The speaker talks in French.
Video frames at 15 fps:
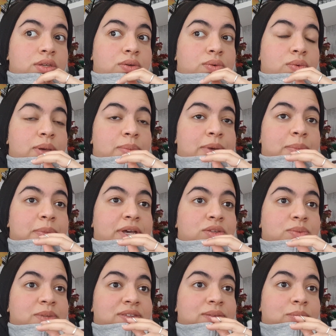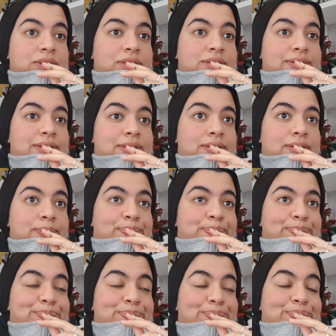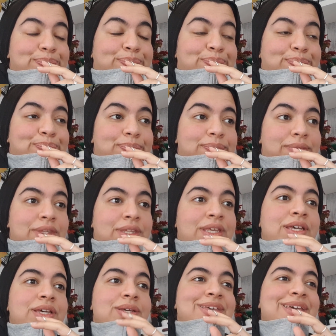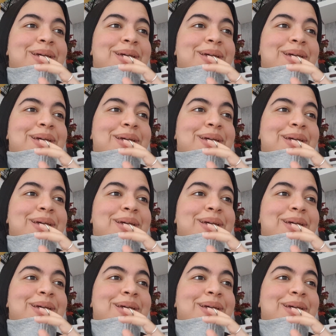Ouais, bah après demain, c'est mon anniversaire. Et il